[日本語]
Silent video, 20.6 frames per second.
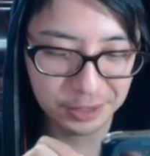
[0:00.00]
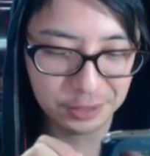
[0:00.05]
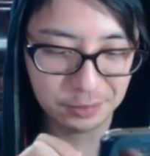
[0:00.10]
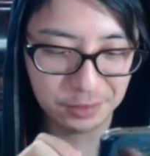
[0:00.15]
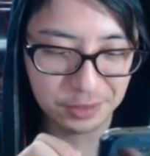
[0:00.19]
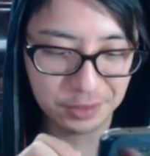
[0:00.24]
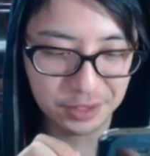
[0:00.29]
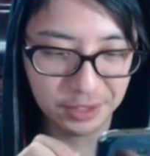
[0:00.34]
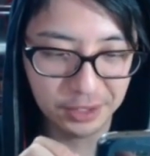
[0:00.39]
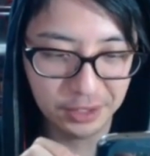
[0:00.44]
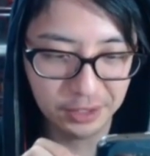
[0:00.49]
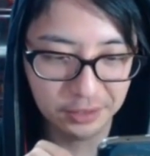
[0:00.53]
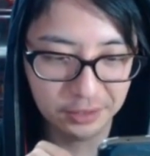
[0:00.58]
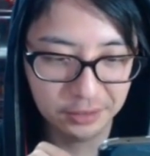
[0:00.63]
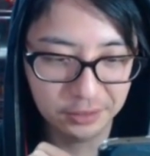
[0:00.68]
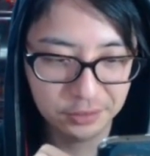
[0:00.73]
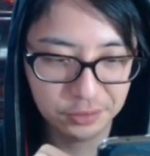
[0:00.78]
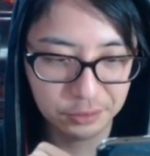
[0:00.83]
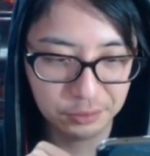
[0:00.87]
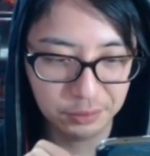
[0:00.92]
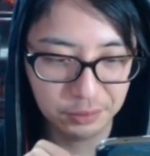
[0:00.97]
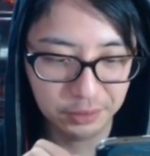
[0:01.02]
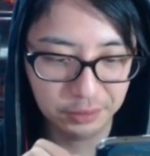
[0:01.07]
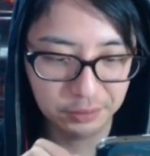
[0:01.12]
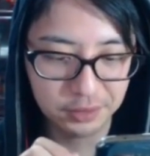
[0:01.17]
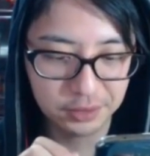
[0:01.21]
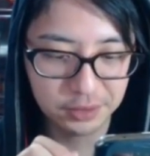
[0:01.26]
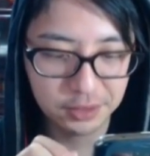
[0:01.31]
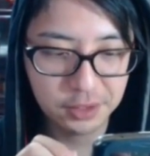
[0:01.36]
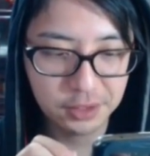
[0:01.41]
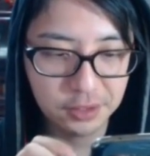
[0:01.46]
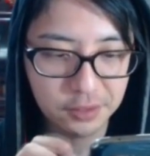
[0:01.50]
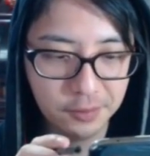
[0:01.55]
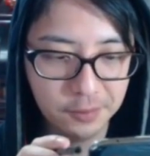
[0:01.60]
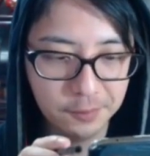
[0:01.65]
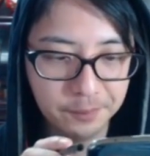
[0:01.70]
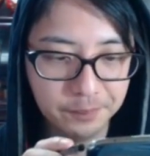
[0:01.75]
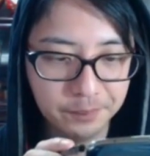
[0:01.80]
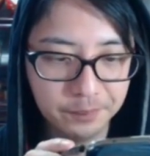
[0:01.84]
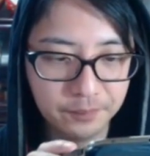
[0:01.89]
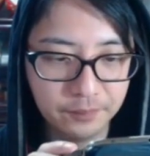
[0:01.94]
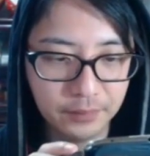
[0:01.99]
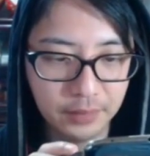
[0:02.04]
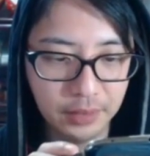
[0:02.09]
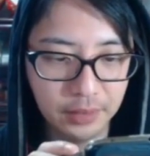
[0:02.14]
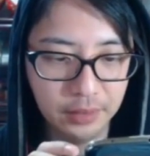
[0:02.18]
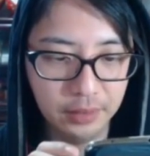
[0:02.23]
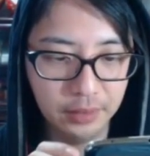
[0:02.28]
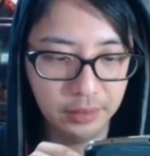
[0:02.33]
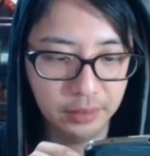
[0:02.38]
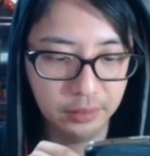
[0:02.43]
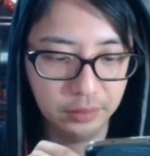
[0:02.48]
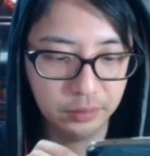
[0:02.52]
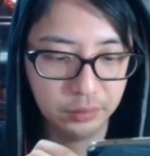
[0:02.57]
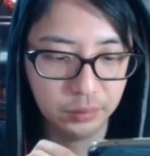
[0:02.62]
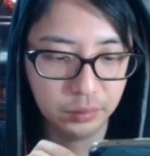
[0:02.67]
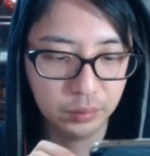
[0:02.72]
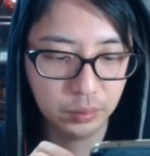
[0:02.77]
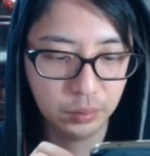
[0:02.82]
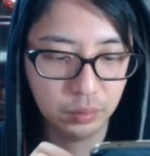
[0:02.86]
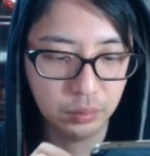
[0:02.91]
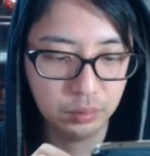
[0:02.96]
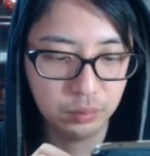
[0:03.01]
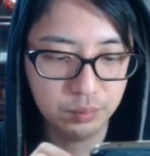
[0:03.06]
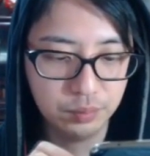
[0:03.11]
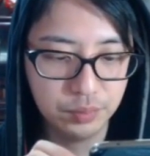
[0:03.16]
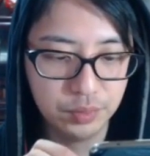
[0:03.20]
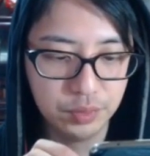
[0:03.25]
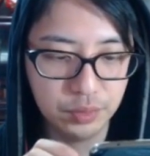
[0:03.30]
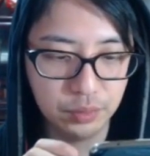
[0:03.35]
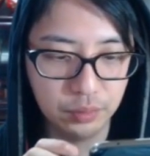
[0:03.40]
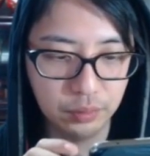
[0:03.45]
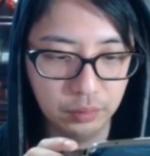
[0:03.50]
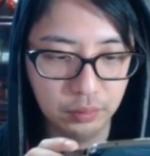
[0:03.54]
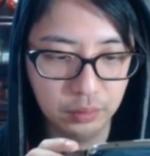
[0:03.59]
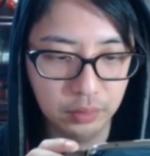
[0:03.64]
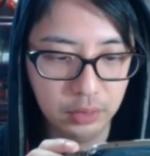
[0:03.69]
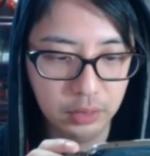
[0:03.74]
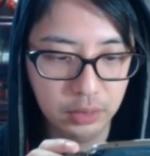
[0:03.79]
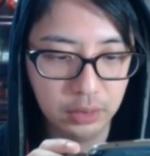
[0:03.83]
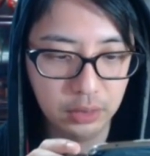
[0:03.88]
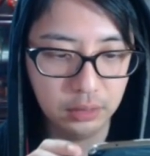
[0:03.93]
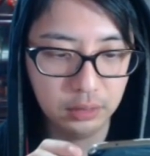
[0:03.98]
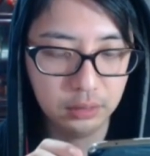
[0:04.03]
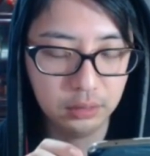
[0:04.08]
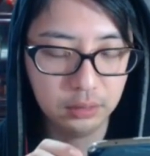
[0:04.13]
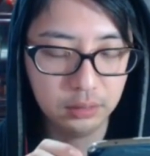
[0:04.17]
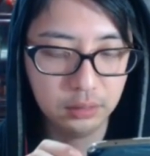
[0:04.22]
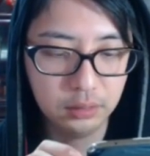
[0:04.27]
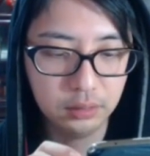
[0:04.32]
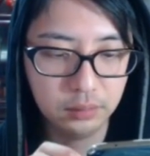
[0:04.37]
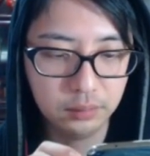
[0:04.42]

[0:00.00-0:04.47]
クリアしましたね。ちょっと待ってください。オプションで、